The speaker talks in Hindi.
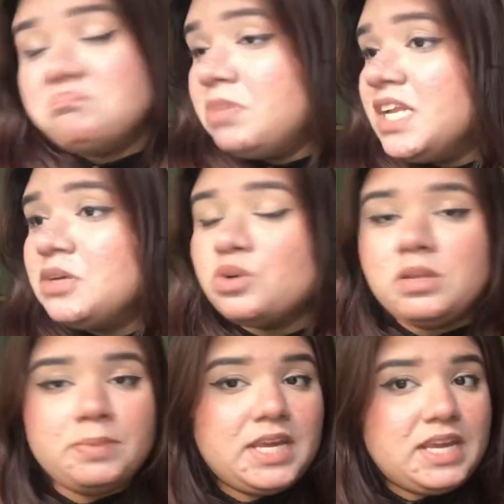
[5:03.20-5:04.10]

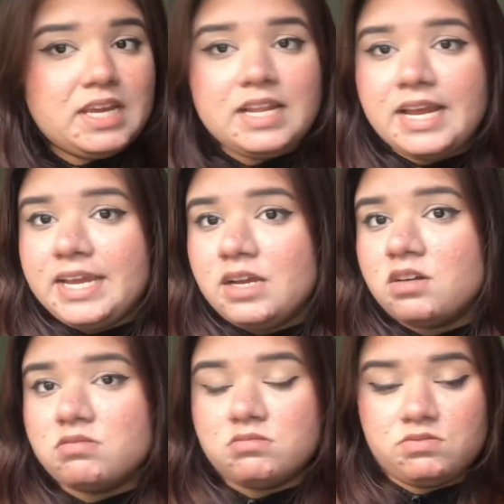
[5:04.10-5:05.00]
बिल्कुल भी लाइक
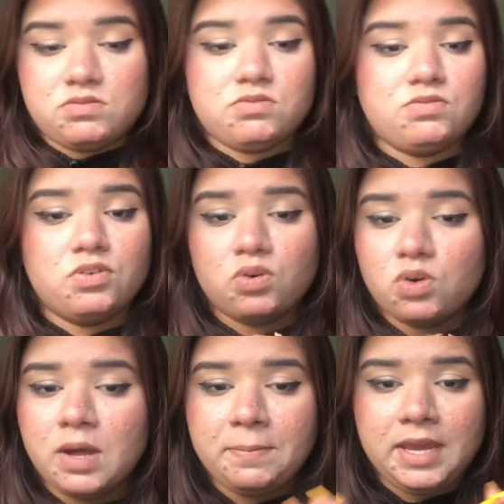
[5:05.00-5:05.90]
like, वो
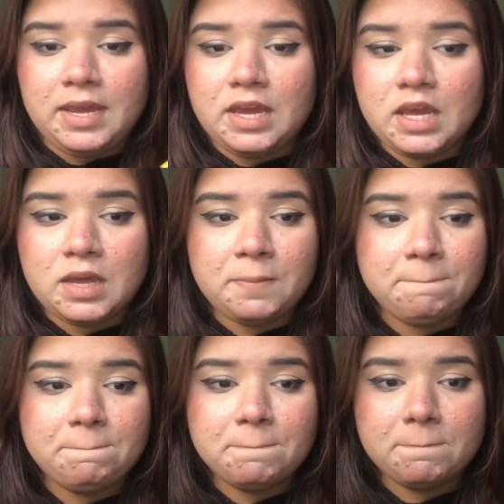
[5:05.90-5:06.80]
हमें
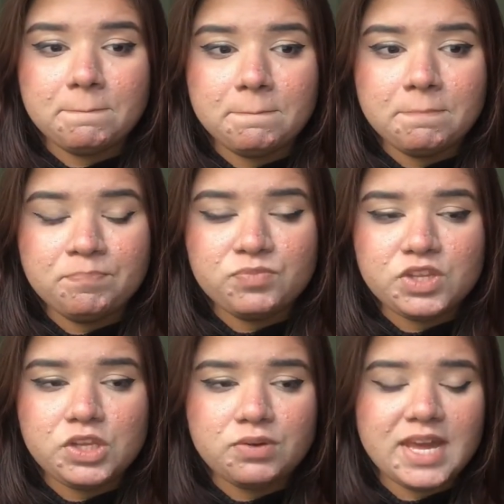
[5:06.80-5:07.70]

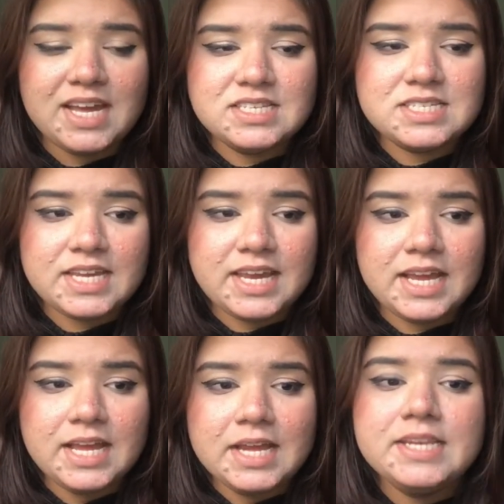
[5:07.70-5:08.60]
यू कैन से
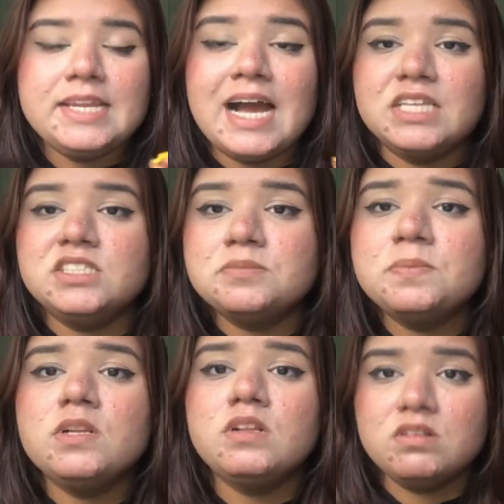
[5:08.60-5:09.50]

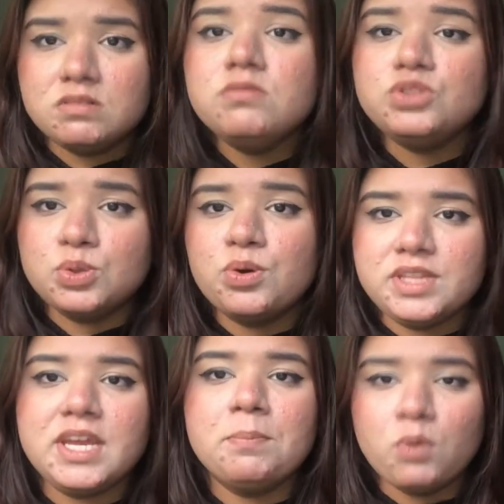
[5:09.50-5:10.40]
टैंजिबल जो
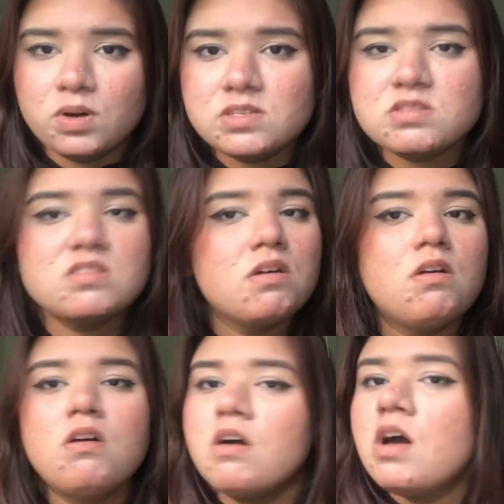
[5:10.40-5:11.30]
होती हैं बुक्स
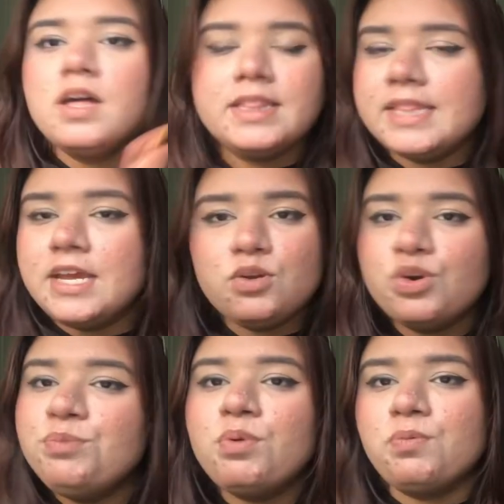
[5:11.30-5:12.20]
दे
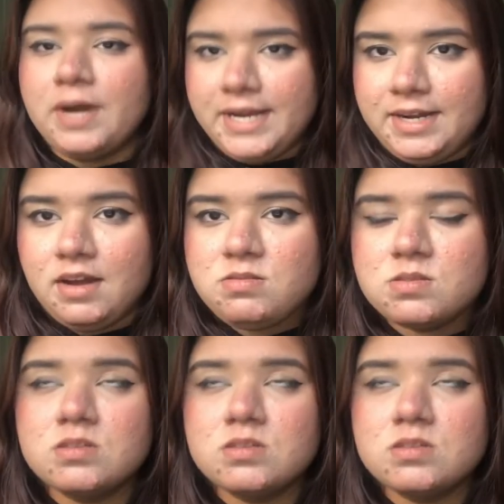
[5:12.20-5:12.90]
डोंट प्रोवाइड अस